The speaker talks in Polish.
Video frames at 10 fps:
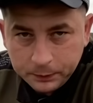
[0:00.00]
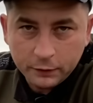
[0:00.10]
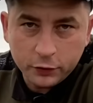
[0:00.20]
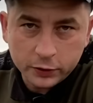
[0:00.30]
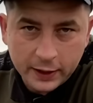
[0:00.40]
w
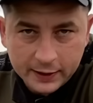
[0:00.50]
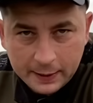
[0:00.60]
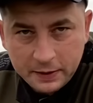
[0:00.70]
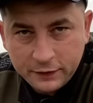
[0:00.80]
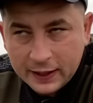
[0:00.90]

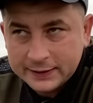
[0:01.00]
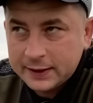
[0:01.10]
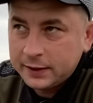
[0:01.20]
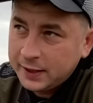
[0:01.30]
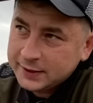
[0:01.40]
Rotterdamie, w
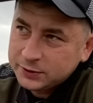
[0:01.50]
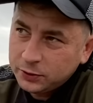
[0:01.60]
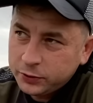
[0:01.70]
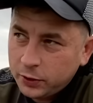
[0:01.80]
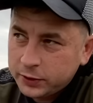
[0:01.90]
Hadze, ja
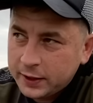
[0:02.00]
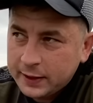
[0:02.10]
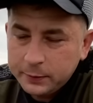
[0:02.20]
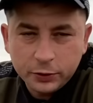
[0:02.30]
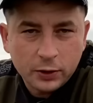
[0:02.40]
stąd do
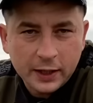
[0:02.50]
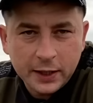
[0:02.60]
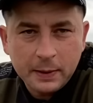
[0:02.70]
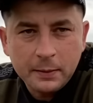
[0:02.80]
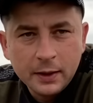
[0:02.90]
Rotterdamu i do Hagi
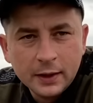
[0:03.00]
mam